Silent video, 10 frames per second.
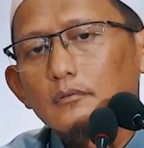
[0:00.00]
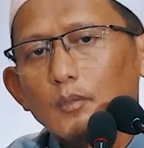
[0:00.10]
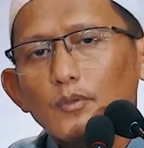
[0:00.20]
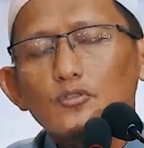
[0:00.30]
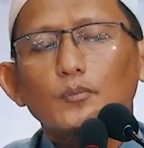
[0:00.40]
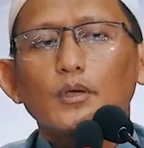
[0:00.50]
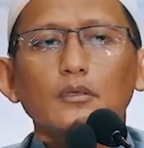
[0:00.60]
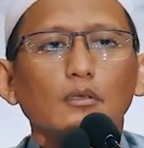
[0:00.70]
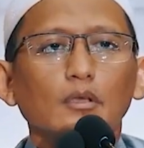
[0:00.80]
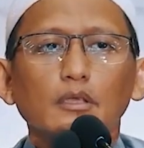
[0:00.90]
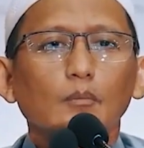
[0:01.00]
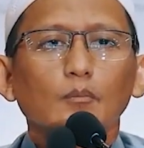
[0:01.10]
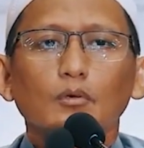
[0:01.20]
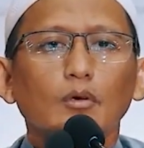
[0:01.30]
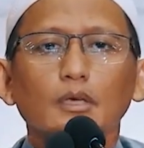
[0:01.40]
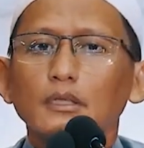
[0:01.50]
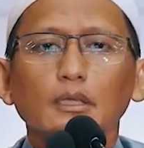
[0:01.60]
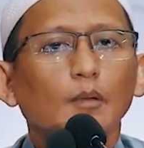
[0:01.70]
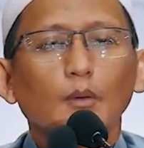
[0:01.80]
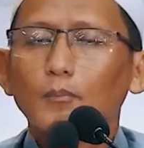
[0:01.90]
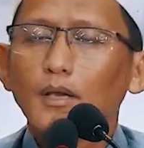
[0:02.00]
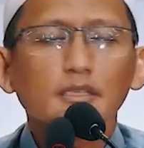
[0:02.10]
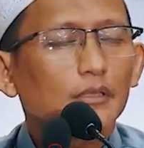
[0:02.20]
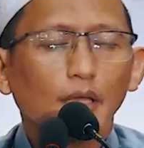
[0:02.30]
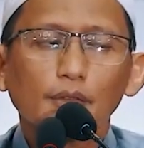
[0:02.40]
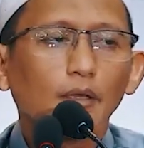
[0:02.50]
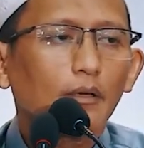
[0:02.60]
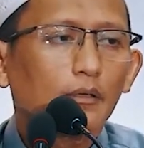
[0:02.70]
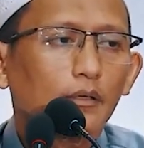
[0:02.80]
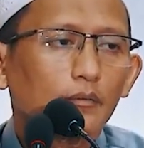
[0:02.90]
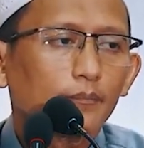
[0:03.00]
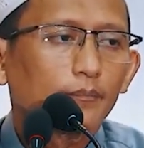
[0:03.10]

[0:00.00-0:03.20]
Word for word: Tapi subhanallah Imam Bukhari tidak membalas tahdirnya.